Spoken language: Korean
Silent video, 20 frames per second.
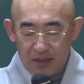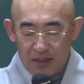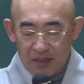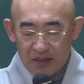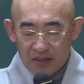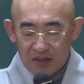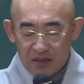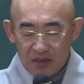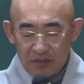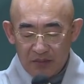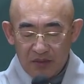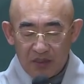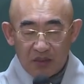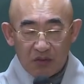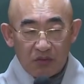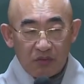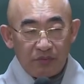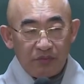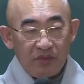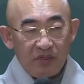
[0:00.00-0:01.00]

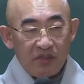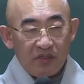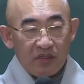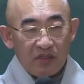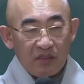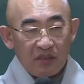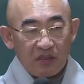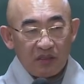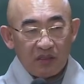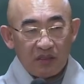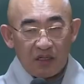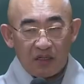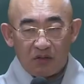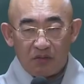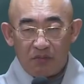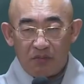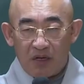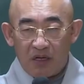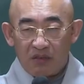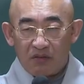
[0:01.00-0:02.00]
아첨하고
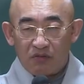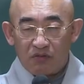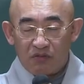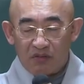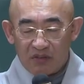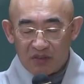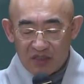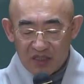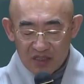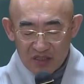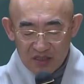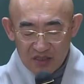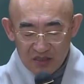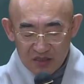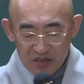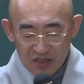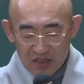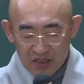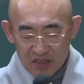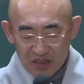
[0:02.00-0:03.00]
불성실하고 말
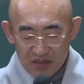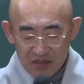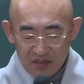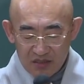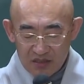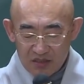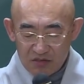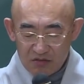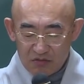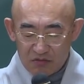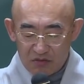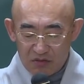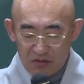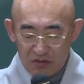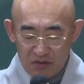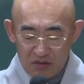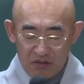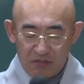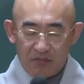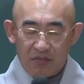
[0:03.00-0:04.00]
둘러대기를 잘하는
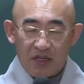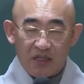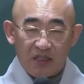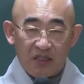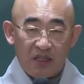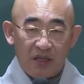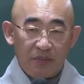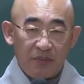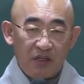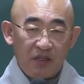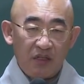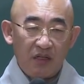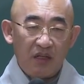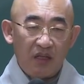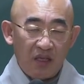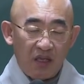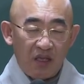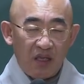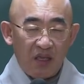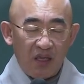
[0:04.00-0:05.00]
친구를 만나면
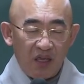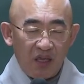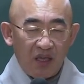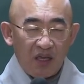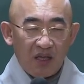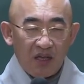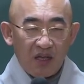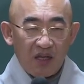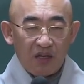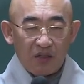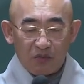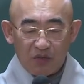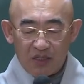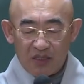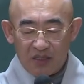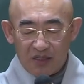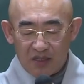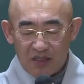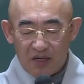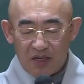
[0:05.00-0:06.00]
해가
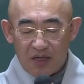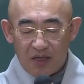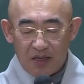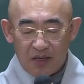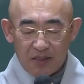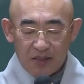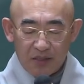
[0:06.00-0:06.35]
된다.